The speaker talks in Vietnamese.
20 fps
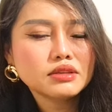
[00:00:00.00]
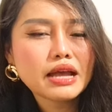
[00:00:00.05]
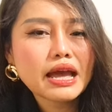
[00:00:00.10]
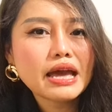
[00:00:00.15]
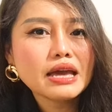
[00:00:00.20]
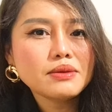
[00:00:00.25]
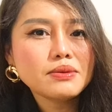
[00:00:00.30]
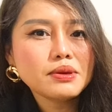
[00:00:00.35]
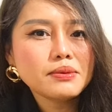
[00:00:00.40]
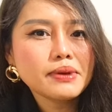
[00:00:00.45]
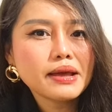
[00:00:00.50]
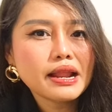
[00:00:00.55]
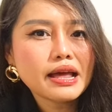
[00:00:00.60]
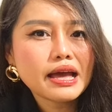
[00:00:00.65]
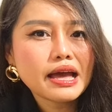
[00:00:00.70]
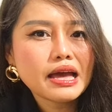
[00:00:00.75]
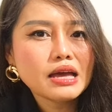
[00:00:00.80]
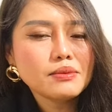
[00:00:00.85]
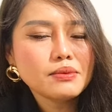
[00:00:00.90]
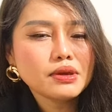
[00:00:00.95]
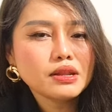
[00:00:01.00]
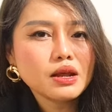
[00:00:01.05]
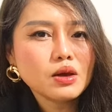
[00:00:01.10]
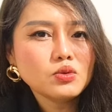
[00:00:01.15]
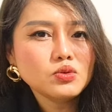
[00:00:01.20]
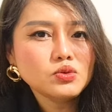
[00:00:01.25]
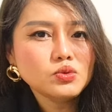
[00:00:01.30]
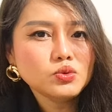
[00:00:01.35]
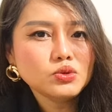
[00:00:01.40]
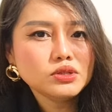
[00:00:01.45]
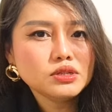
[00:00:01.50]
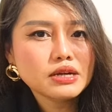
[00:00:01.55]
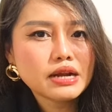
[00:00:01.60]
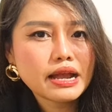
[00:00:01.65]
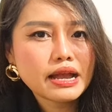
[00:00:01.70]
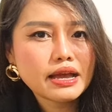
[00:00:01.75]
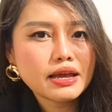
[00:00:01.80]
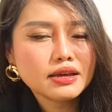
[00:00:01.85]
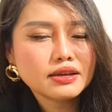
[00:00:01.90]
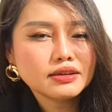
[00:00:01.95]
ai biết bà là ai bà đâu chui
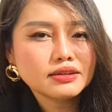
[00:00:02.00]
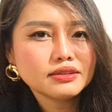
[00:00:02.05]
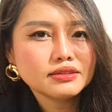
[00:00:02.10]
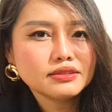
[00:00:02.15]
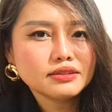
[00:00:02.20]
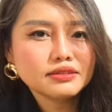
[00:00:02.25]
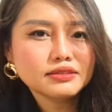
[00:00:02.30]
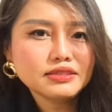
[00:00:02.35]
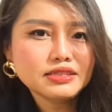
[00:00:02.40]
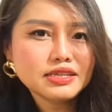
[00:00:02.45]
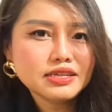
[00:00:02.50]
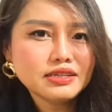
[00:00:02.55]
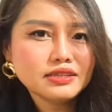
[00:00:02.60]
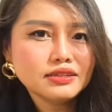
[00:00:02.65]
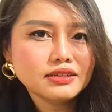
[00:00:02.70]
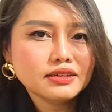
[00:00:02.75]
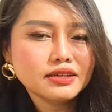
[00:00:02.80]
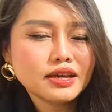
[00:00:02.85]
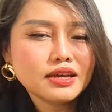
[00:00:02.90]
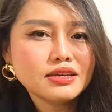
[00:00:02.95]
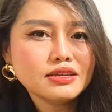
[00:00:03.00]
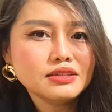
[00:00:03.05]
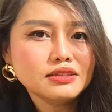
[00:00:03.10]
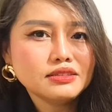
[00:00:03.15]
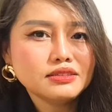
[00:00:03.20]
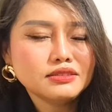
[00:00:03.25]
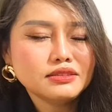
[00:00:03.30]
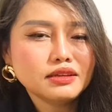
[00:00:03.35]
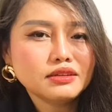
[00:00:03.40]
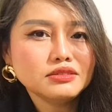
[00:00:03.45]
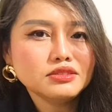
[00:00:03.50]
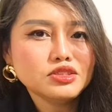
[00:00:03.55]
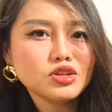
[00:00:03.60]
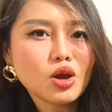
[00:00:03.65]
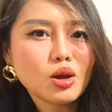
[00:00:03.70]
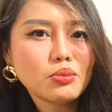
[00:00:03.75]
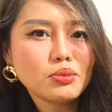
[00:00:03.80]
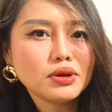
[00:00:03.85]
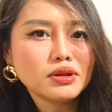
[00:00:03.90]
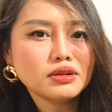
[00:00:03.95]
ra tự nhiên cái tự
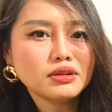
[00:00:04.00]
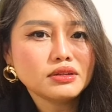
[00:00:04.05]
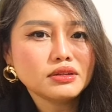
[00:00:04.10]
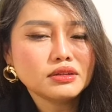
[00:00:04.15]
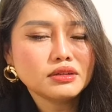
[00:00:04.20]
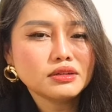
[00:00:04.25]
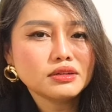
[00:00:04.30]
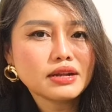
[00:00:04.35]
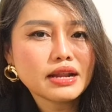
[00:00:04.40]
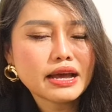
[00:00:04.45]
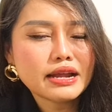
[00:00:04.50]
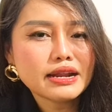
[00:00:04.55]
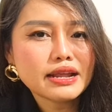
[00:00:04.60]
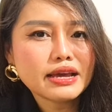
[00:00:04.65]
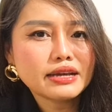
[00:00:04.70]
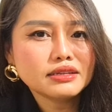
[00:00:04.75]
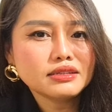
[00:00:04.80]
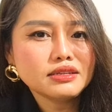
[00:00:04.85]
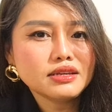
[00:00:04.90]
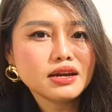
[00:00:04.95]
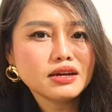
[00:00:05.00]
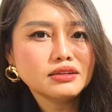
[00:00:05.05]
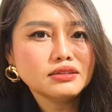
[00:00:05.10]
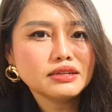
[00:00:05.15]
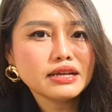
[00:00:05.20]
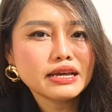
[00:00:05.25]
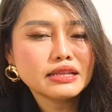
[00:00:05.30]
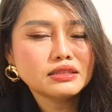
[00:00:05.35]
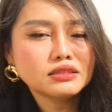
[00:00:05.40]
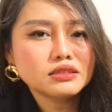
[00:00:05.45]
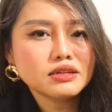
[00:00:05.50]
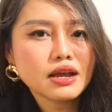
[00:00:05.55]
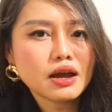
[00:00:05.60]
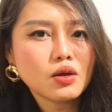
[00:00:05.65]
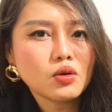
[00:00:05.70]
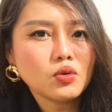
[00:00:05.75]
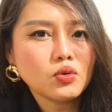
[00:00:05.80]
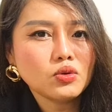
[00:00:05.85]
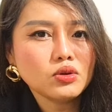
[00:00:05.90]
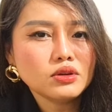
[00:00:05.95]
cho mình là nạn nhân ngay từ
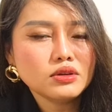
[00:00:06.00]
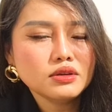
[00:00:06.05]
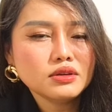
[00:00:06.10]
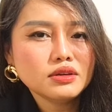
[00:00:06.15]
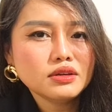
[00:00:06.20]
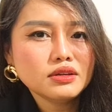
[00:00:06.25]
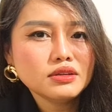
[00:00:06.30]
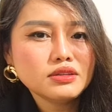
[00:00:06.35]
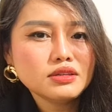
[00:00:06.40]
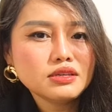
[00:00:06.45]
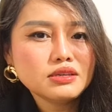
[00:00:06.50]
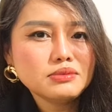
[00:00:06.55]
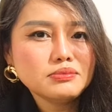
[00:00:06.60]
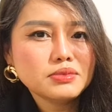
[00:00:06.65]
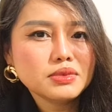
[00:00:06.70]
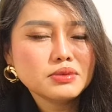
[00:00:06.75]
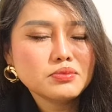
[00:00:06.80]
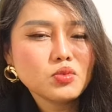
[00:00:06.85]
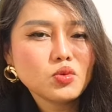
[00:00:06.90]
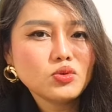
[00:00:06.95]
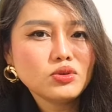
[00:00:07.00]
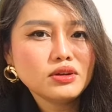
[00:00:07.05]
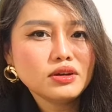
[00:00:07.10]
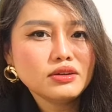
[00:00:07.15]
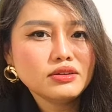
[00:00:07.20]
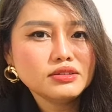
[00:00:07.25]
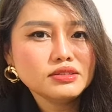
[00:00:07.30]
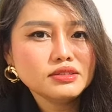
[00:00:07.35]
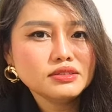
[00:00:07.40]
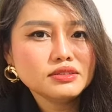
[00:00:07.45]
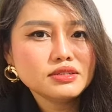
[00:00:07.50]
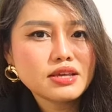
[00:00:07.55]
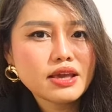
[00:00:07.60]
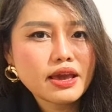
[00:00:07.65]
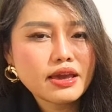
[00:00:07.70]
đầu gì mà buồn cười dữ